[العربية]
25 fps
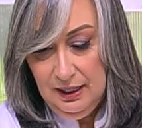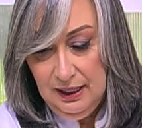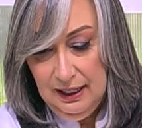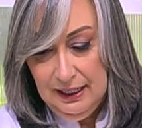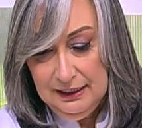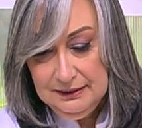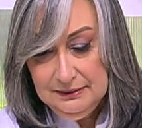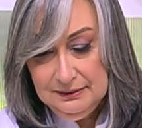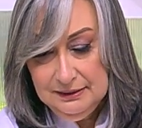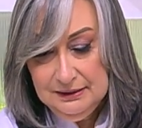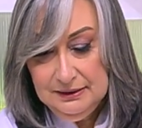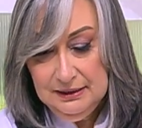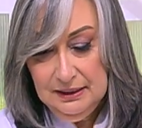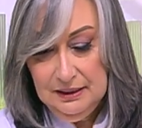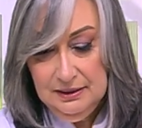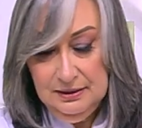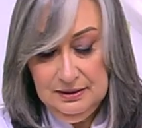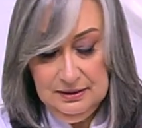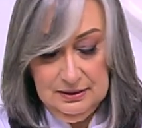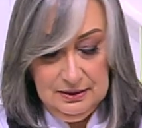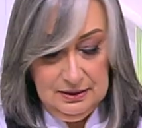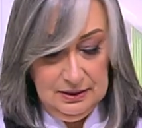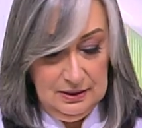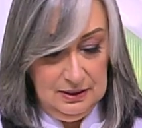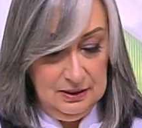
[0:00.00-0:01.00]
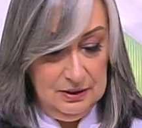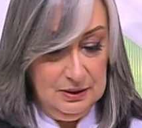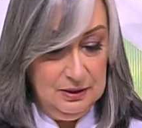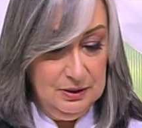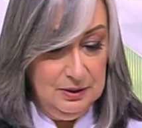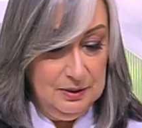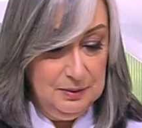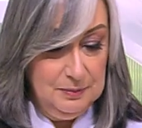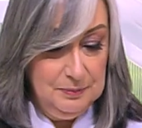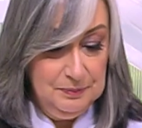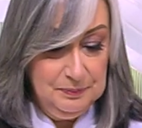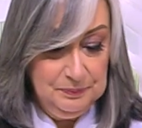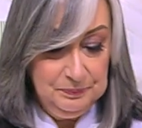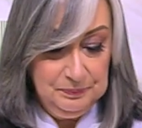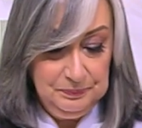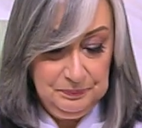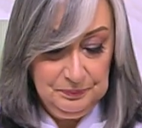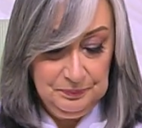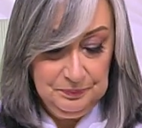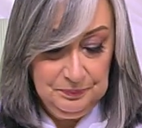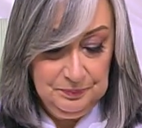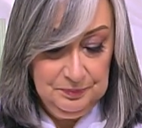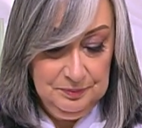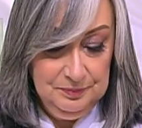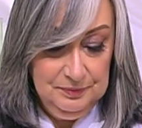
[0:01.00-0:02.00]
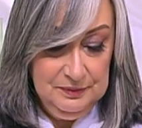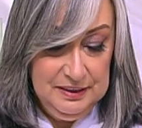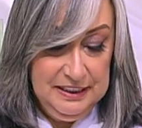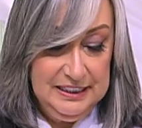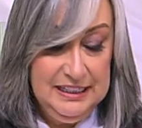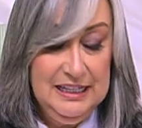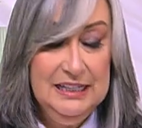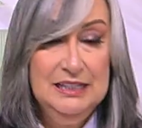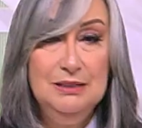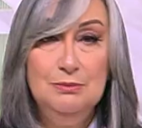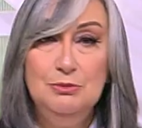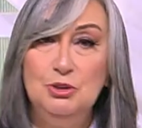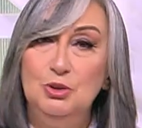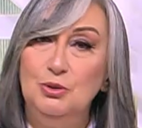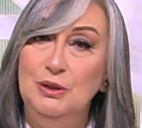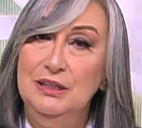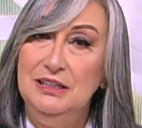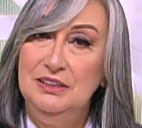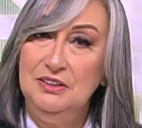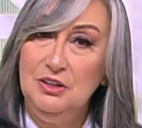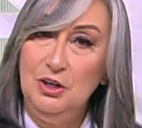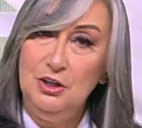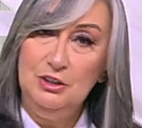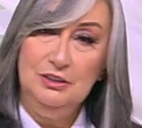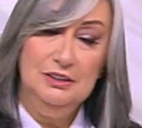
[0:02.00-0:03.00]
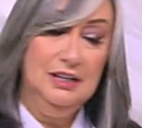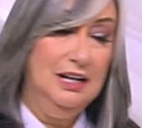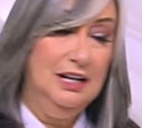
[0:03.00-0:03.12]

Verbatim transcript: عندنا نتكلم شوية النهاردة